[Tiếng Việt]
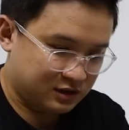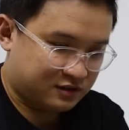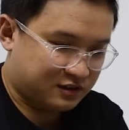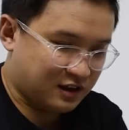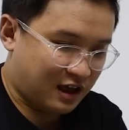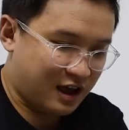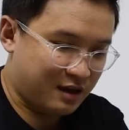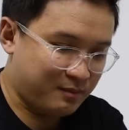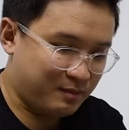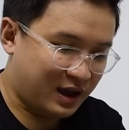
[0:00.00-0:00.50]

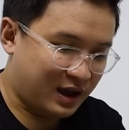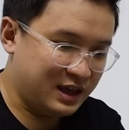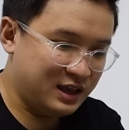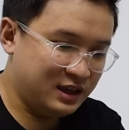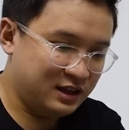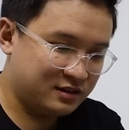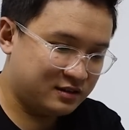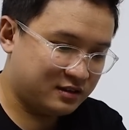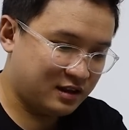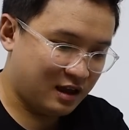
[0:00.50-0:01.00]
size
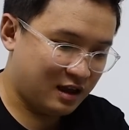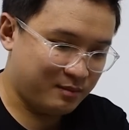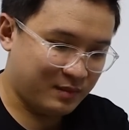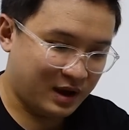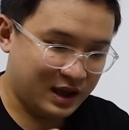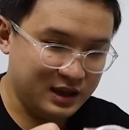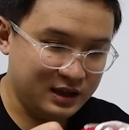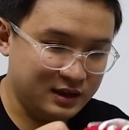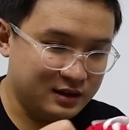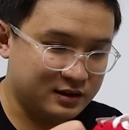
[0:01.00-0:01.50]
mấy size
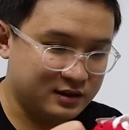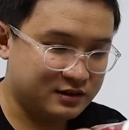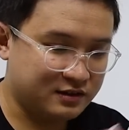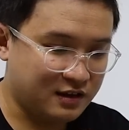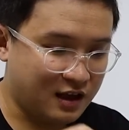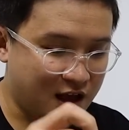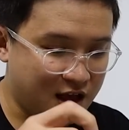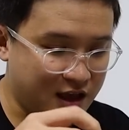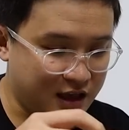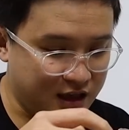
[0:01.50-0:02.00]
mấy
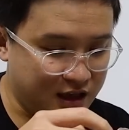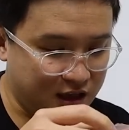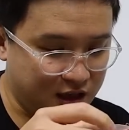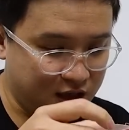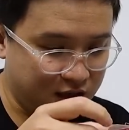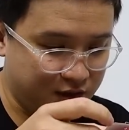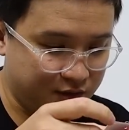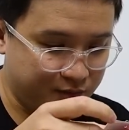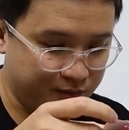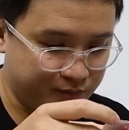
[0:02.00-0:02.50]

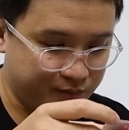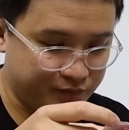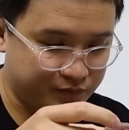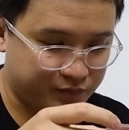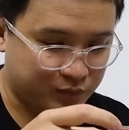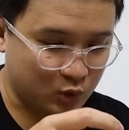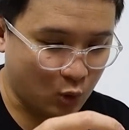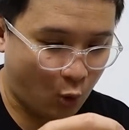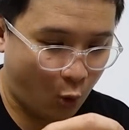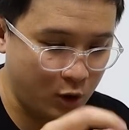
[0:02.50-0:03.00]
size
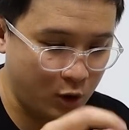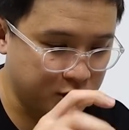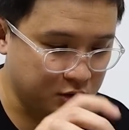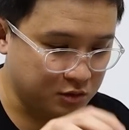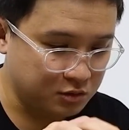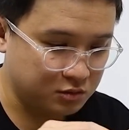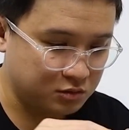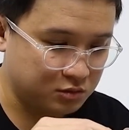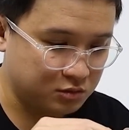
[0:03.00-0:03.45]
ôi